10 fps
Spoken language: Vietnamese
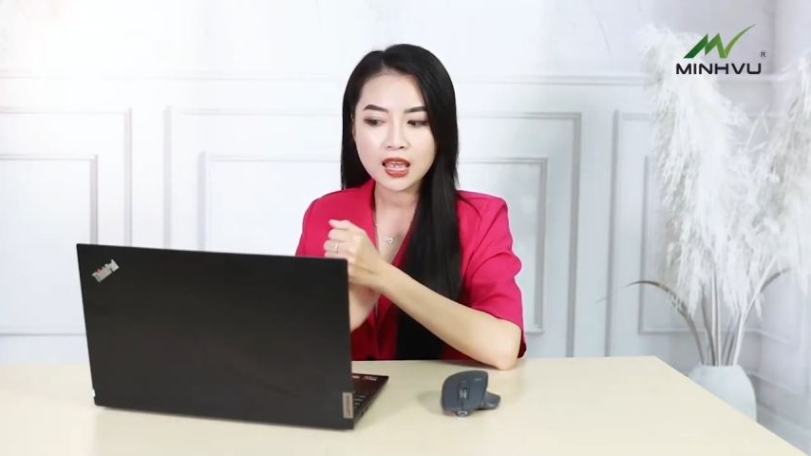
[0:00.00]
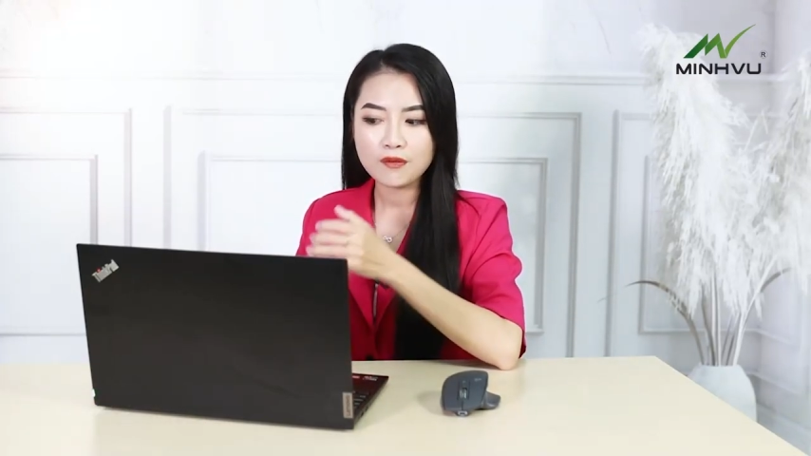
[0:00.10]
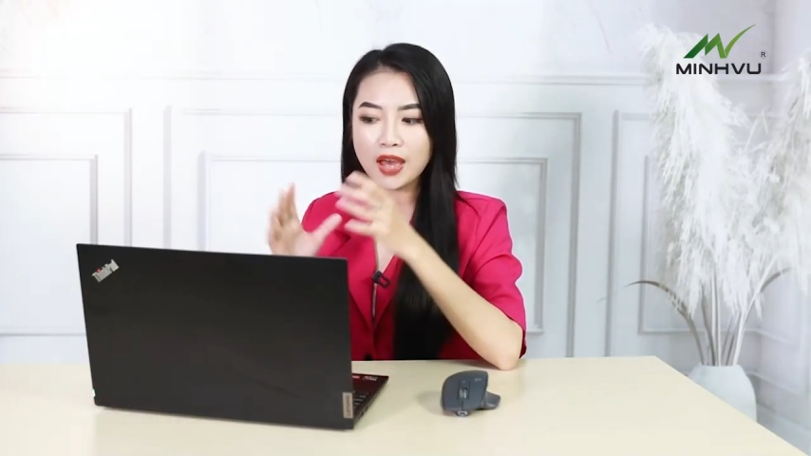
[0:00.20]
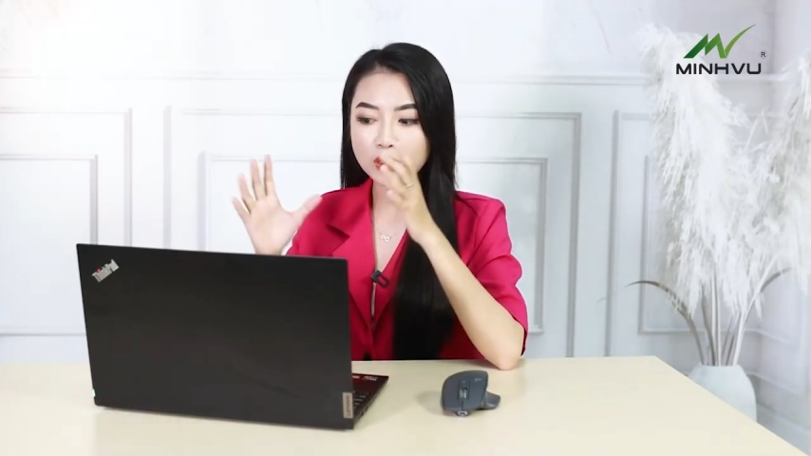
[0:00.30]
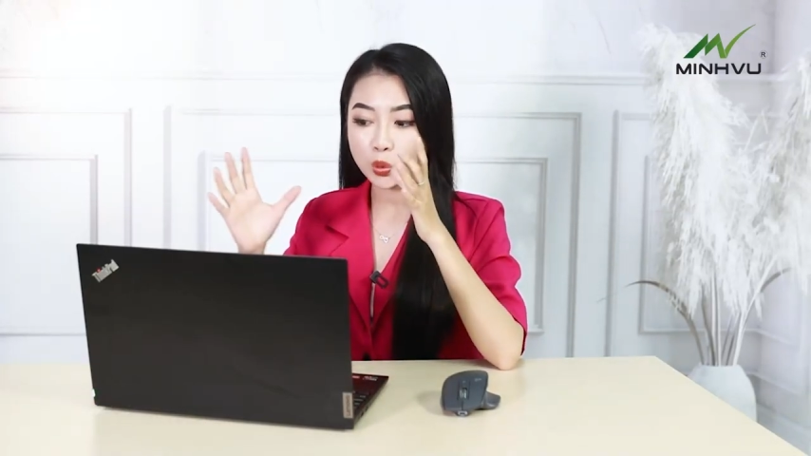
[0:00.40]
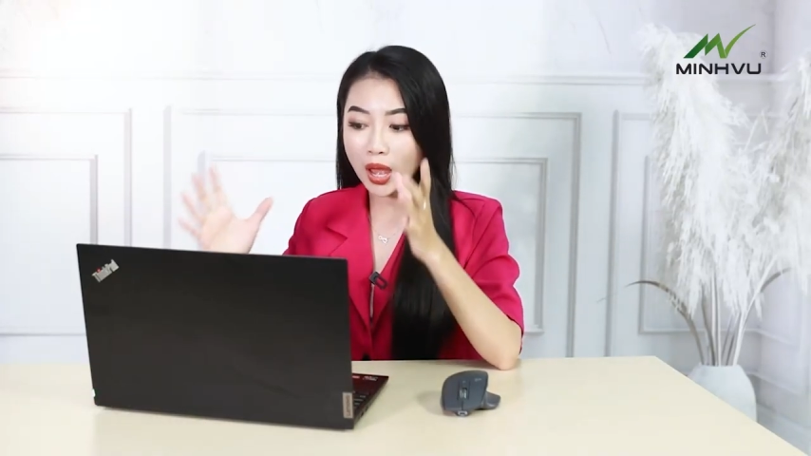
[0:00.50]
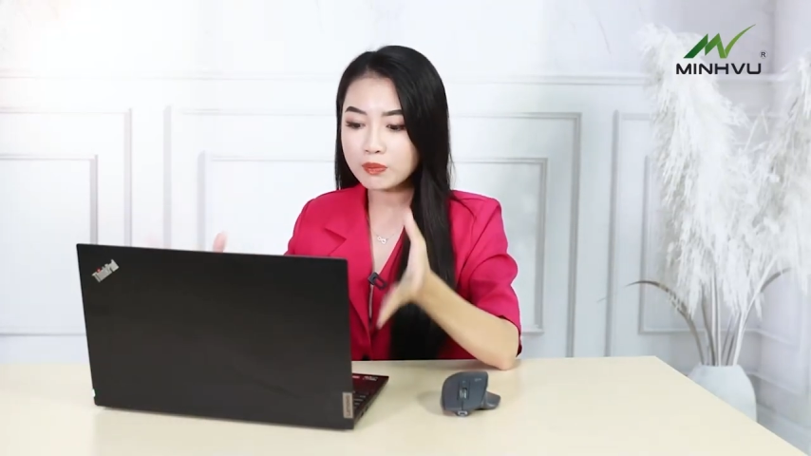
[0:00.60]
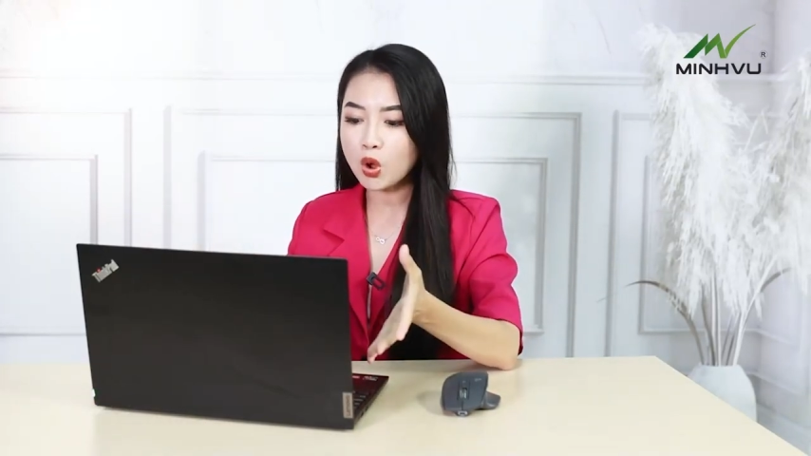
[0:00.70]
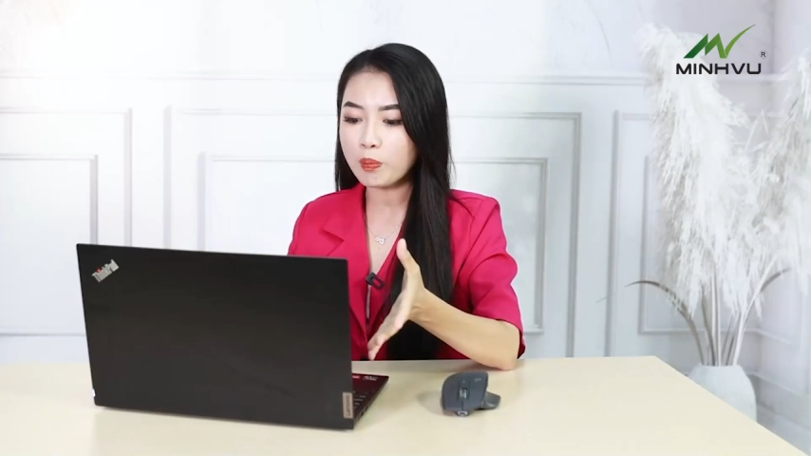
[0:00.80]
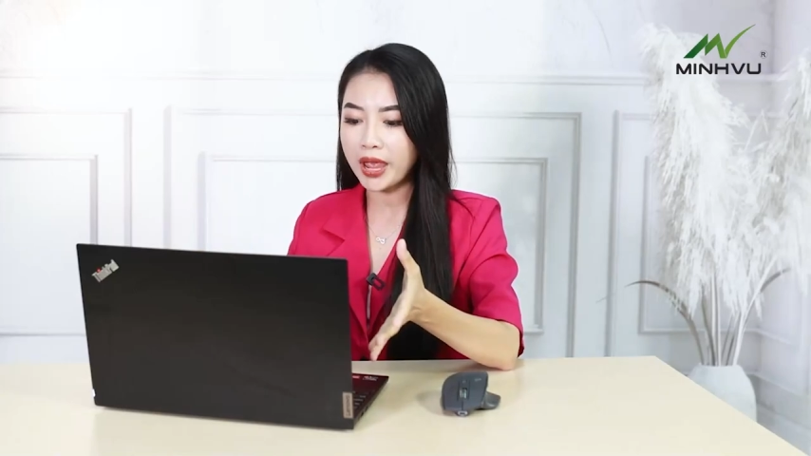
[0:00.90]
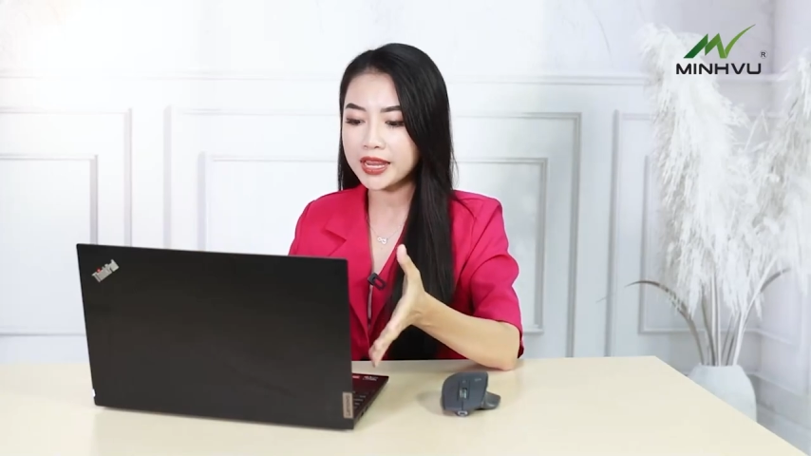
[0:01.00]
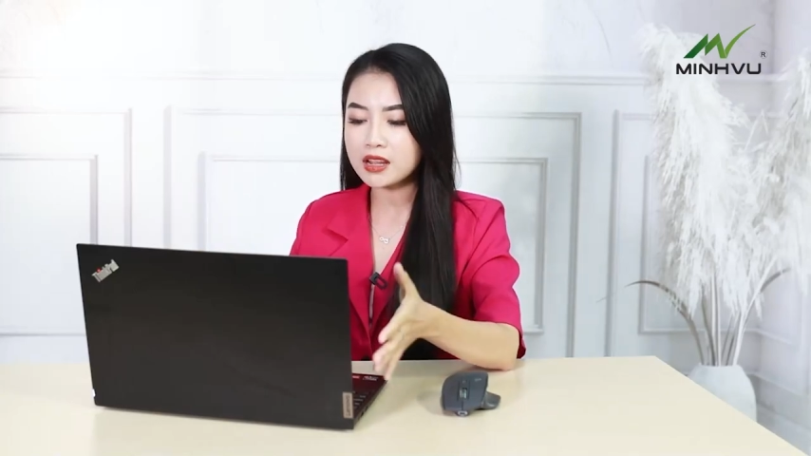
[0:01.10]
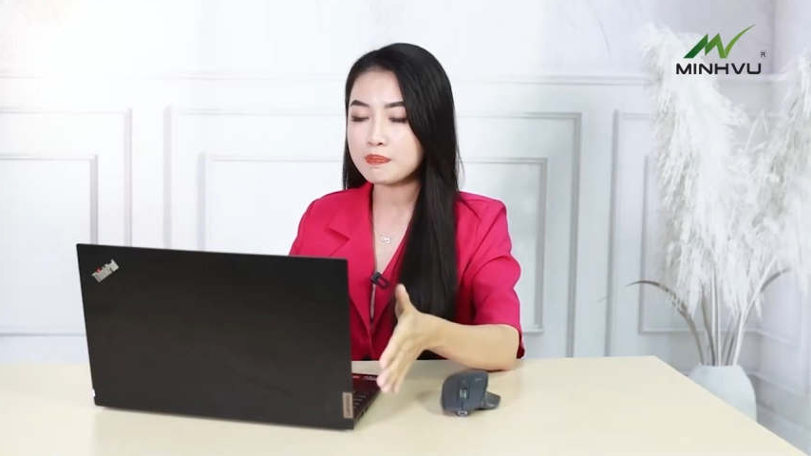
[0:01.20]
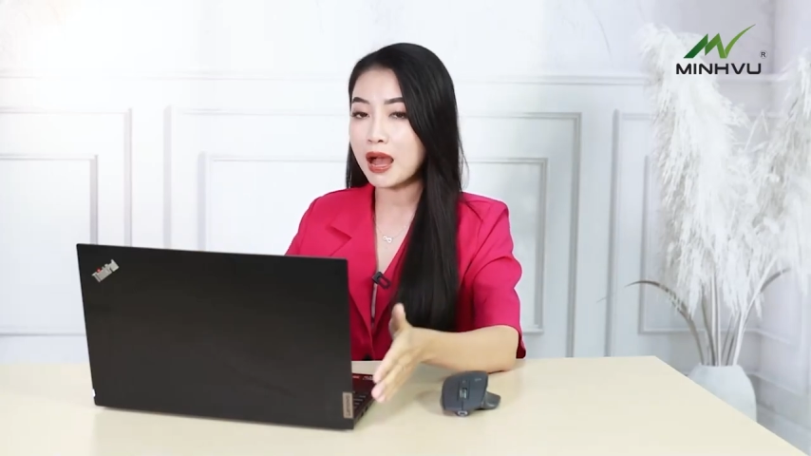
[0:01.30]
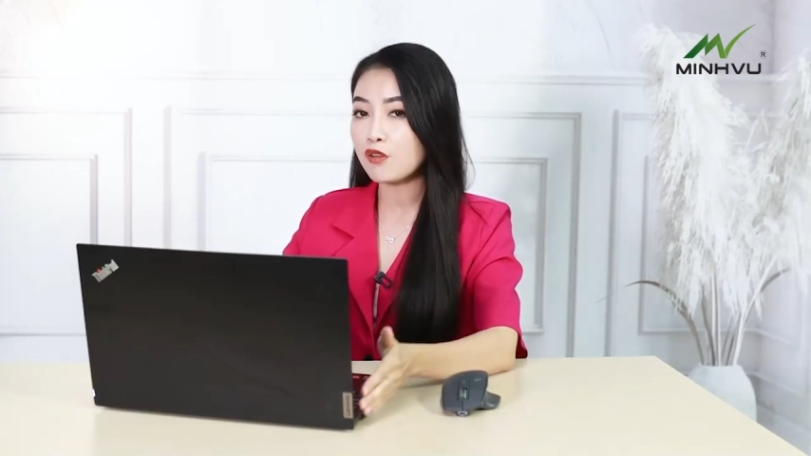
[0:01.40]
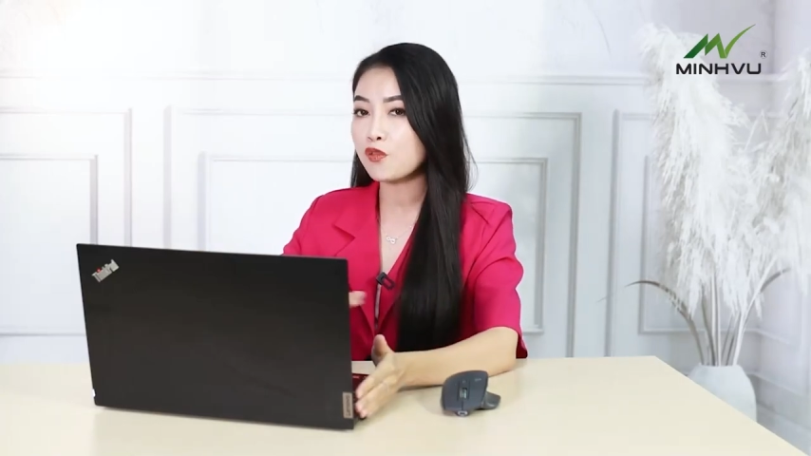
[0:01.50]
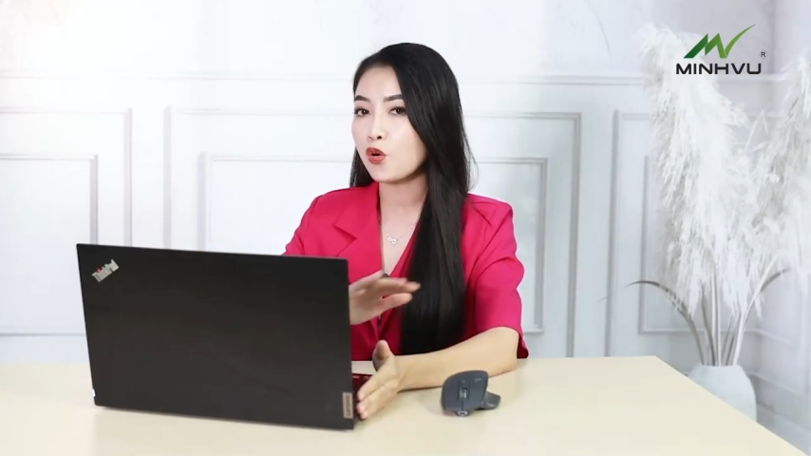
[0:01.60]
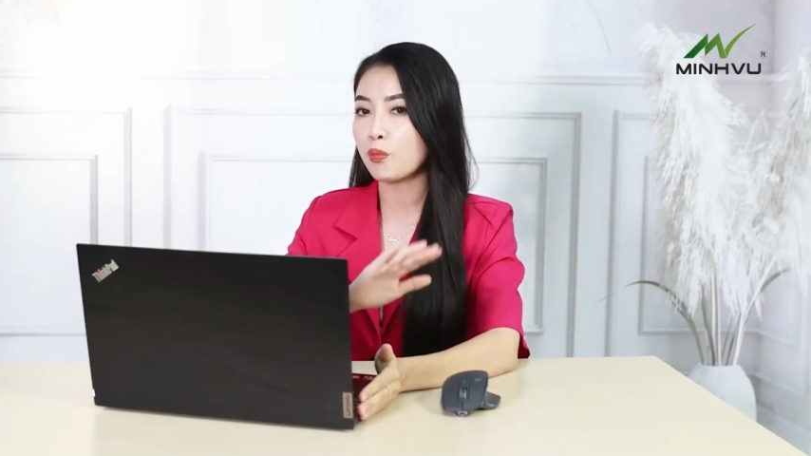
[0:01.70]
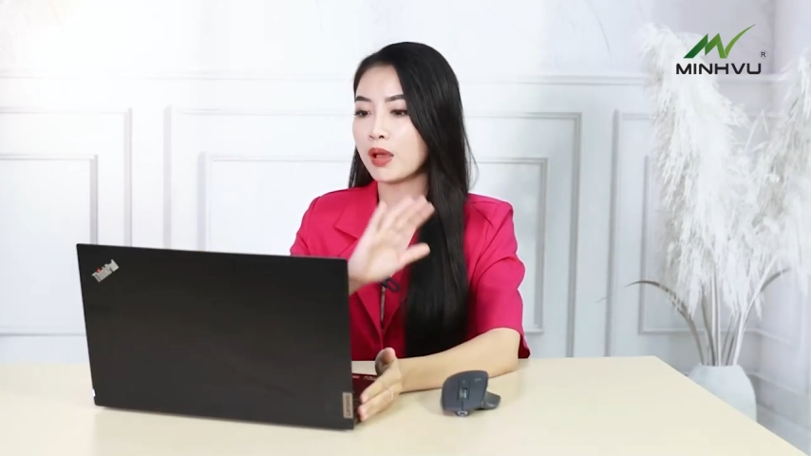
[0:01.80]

và toàn bộ máy được bao phủ